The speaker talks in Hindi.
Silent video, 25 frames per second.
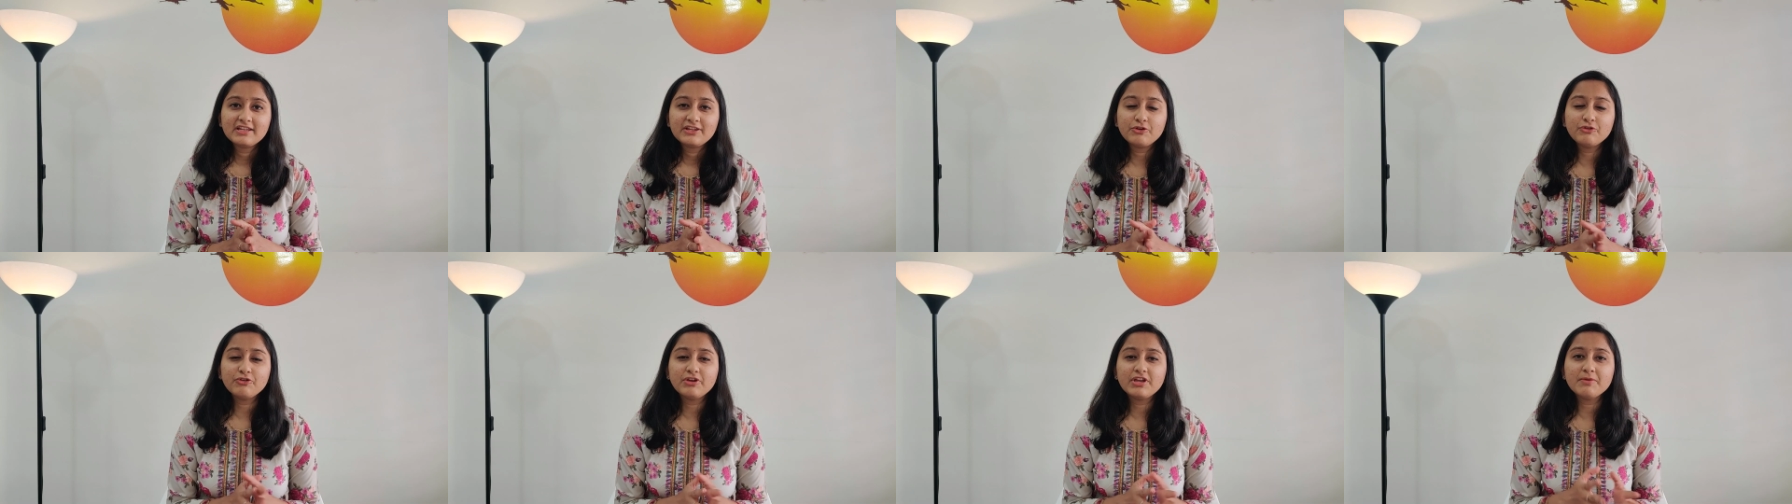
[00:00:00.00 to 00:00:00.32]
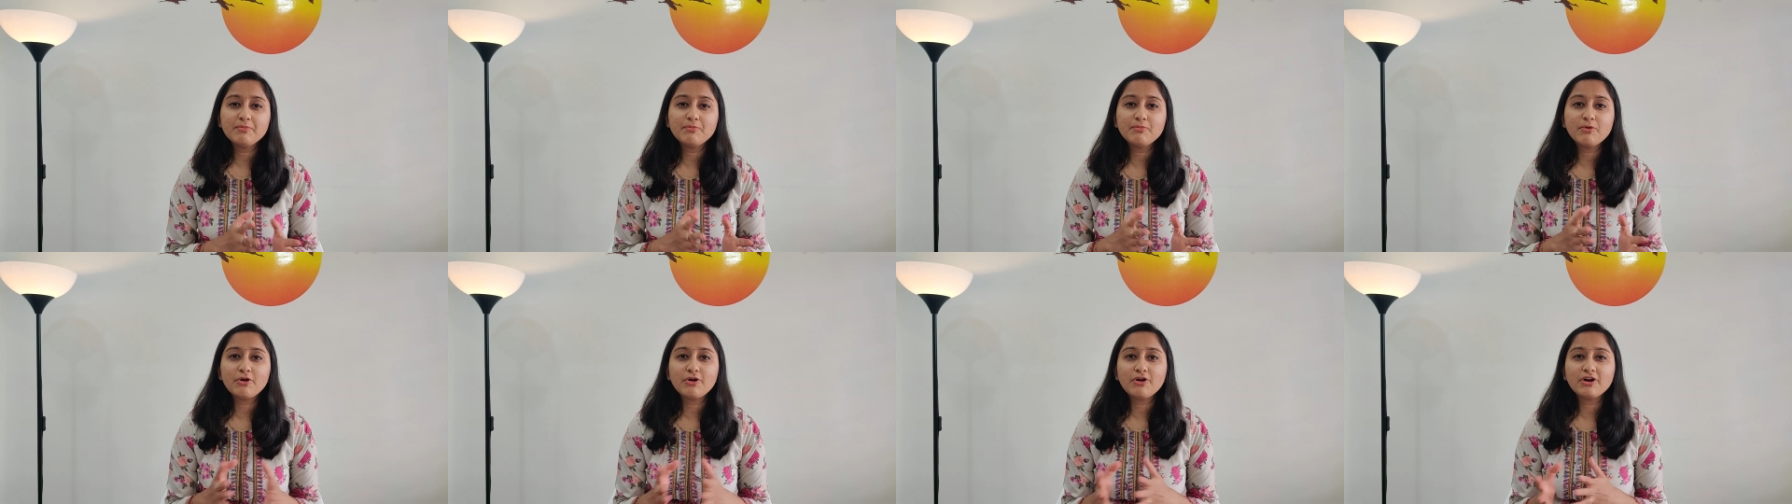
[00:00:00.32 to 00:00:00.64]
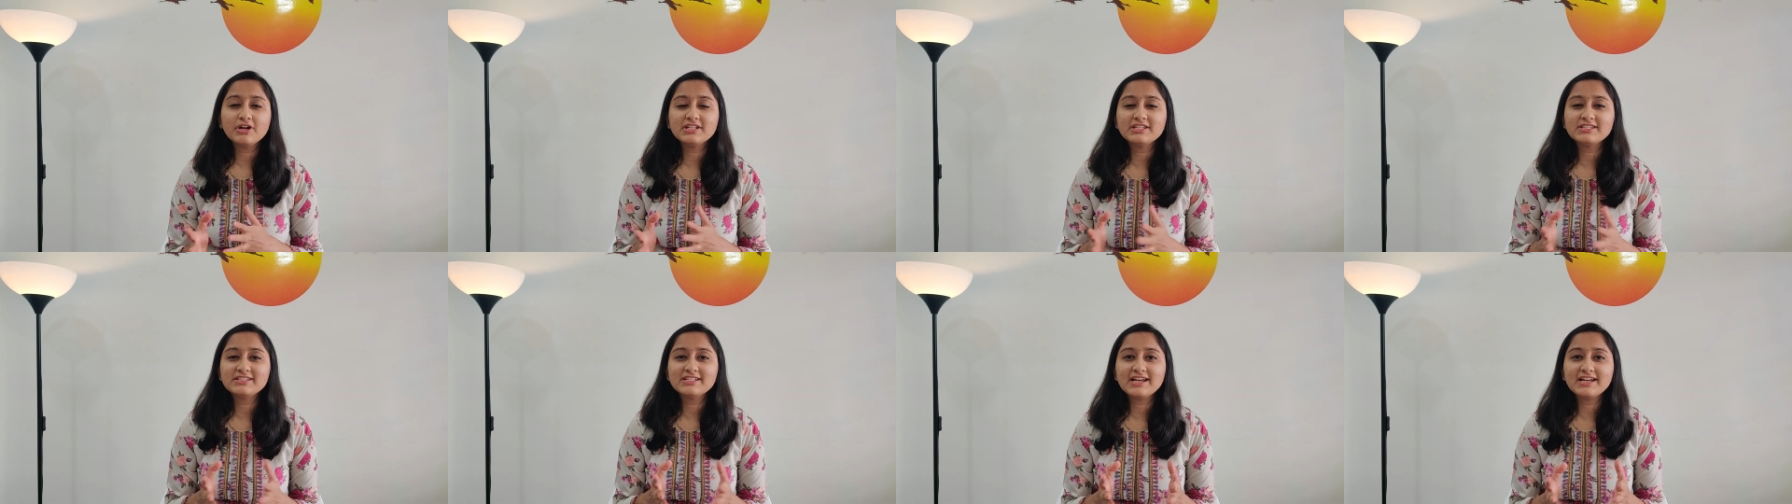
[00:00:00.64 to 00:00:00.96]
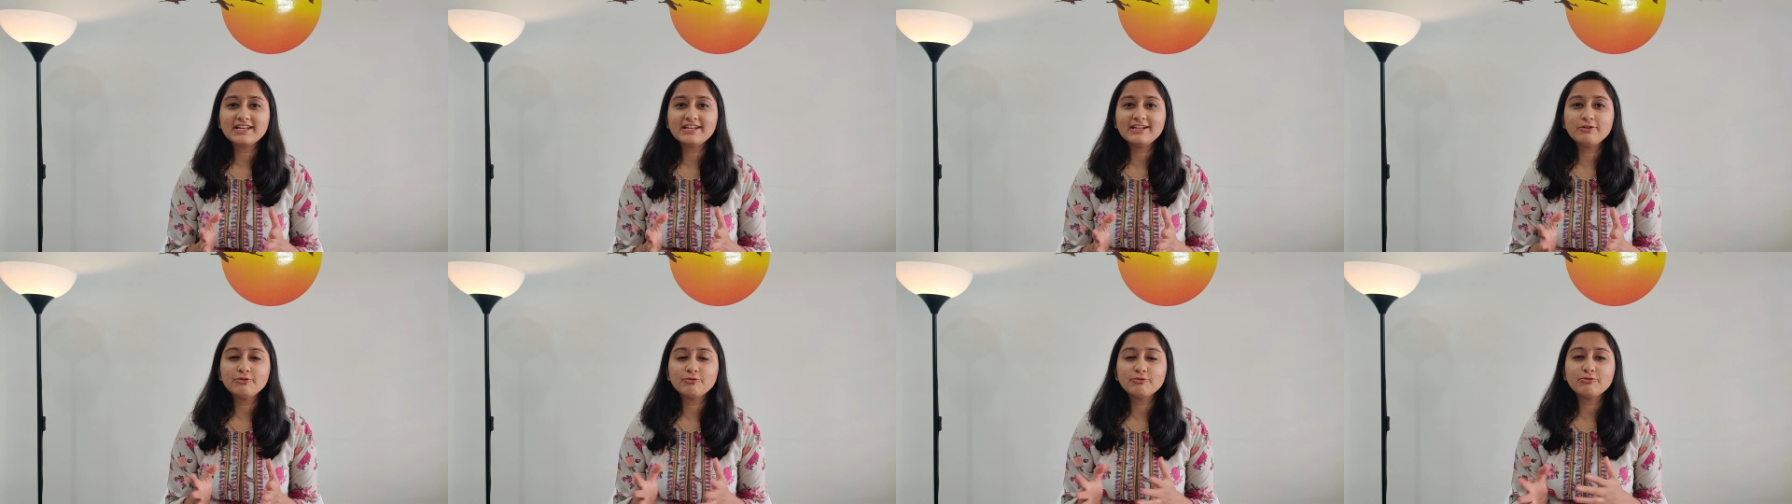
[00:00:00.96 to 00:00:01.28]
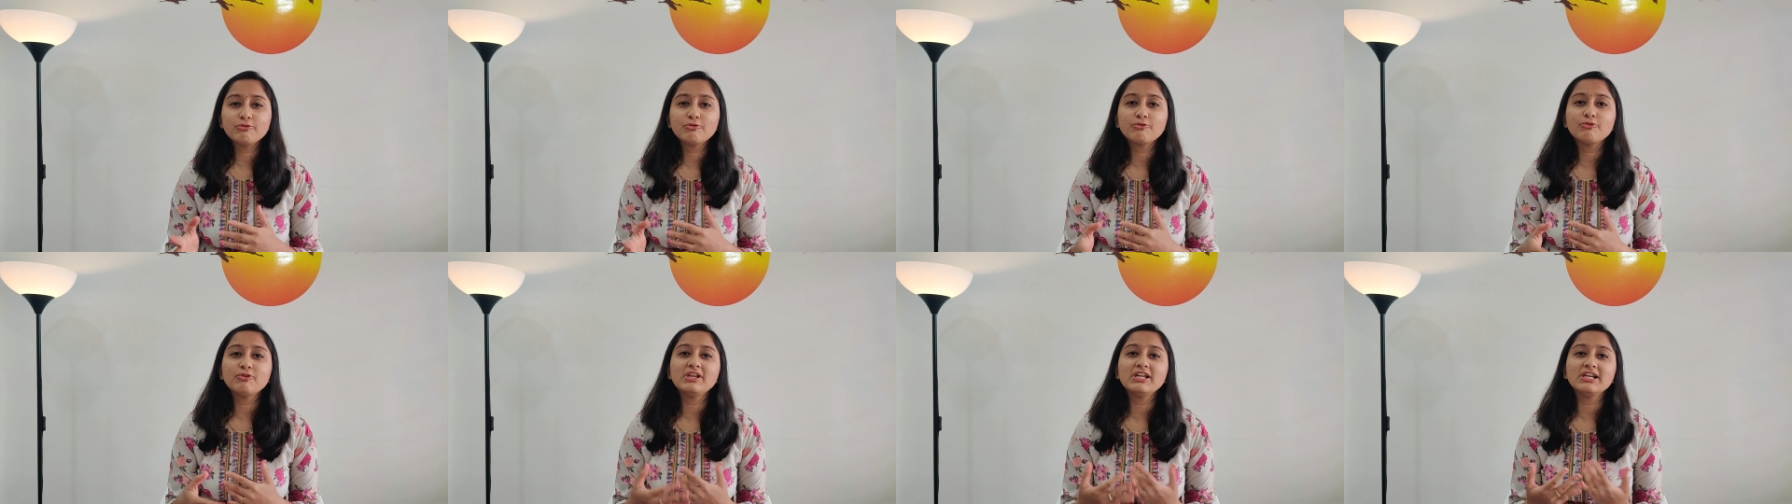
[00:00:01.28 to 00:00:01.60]
क्योंकि बहुत सारे
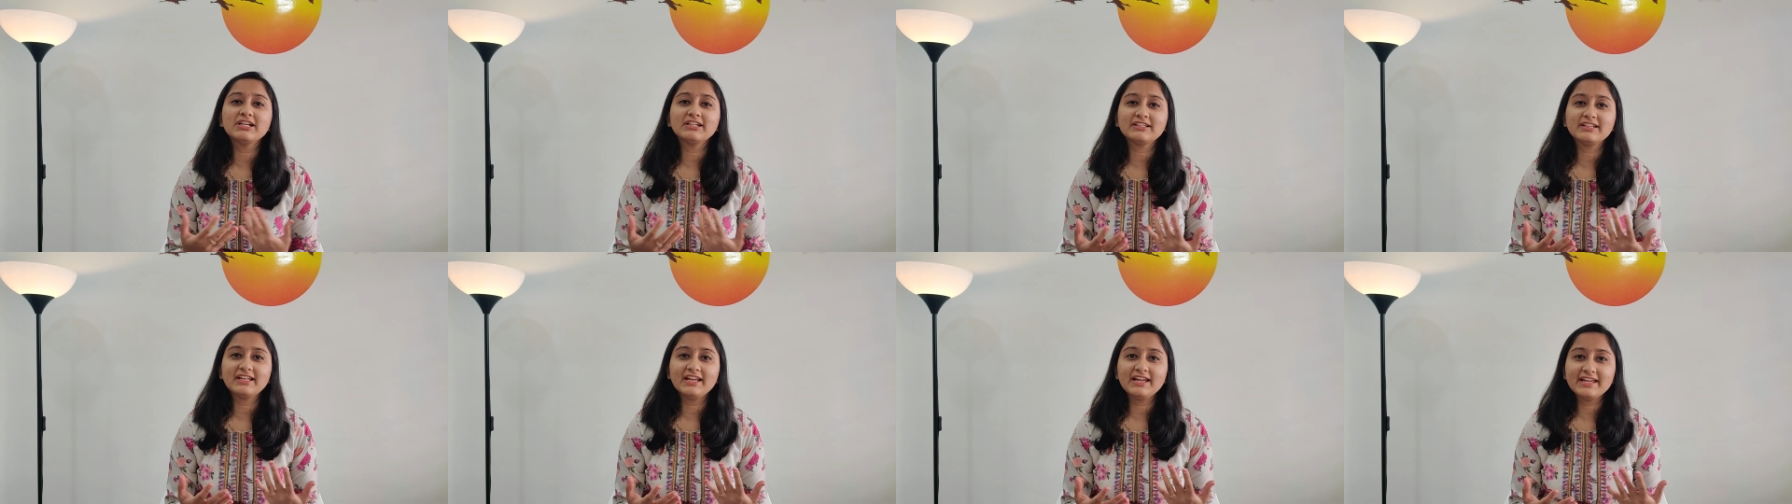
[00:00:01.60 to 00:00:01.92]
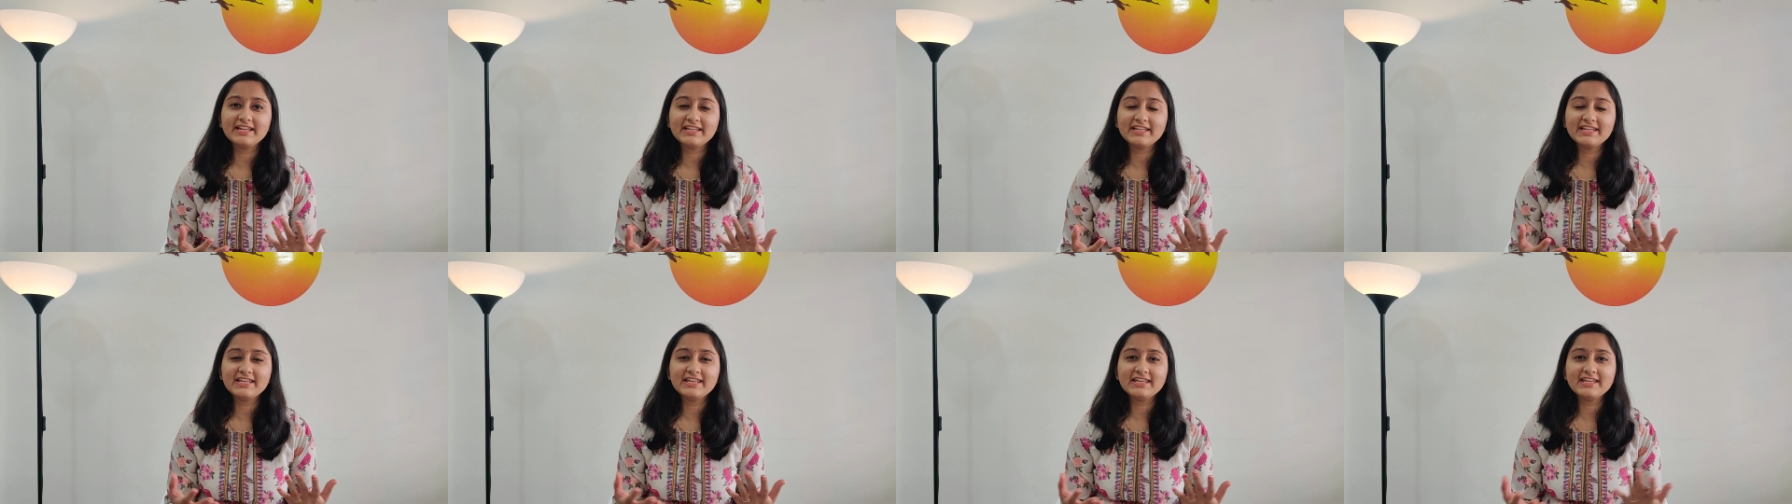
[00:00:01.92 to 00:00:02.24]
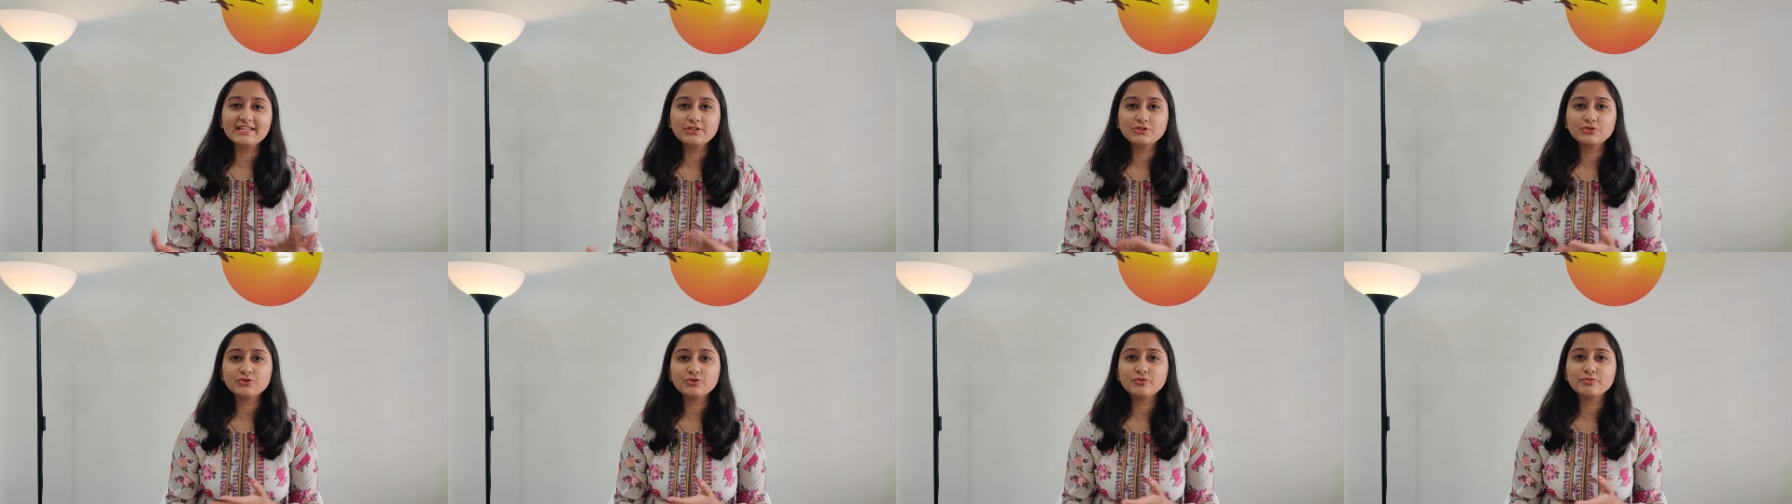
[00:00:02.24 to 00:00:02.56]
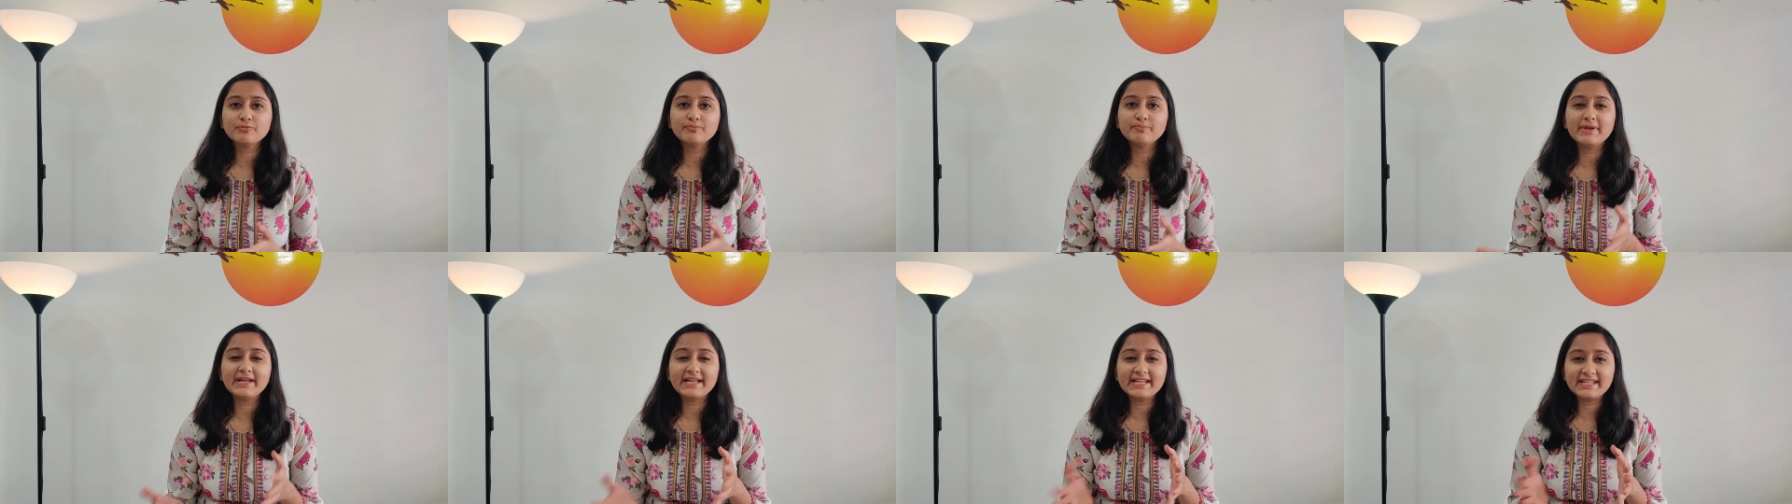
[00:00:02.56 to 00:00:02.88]
लोगों को लगता है कि जो